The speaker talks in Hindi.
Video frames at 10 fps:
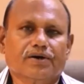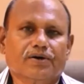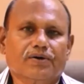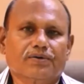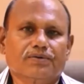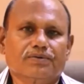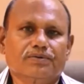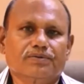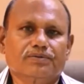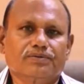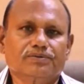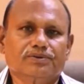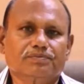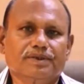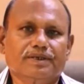और
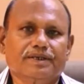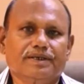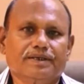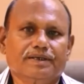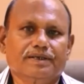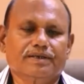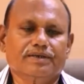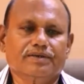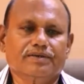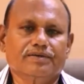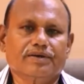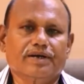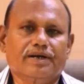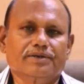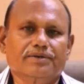उस पर
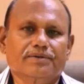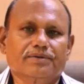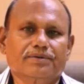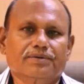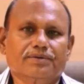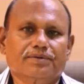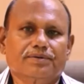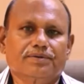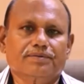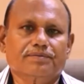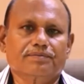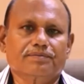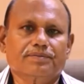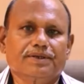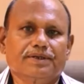गाड़ियों को
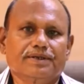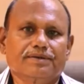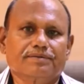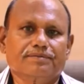में